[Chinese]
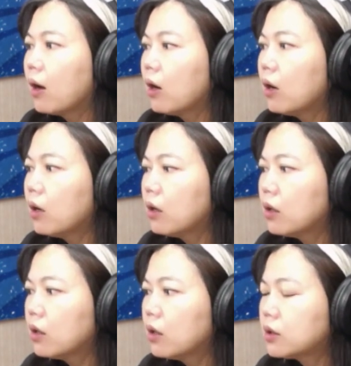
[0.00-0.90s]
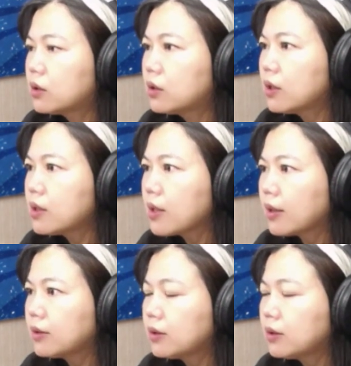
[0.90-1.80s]
呃，前十
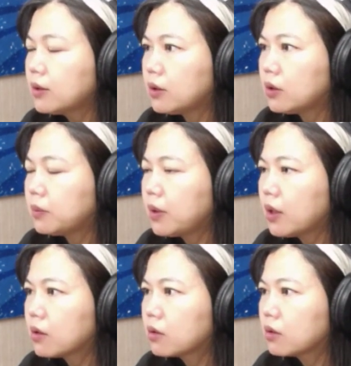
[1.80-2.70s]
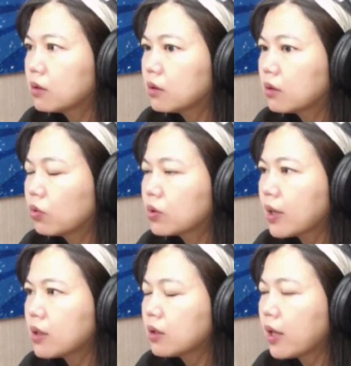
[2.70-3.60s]
大经济体里面，我
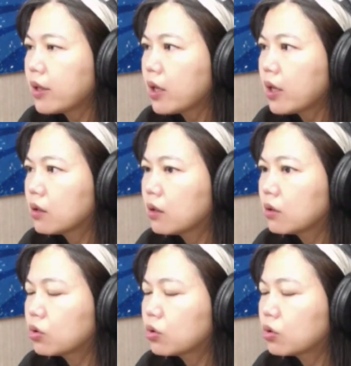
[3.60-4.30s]
上那一天。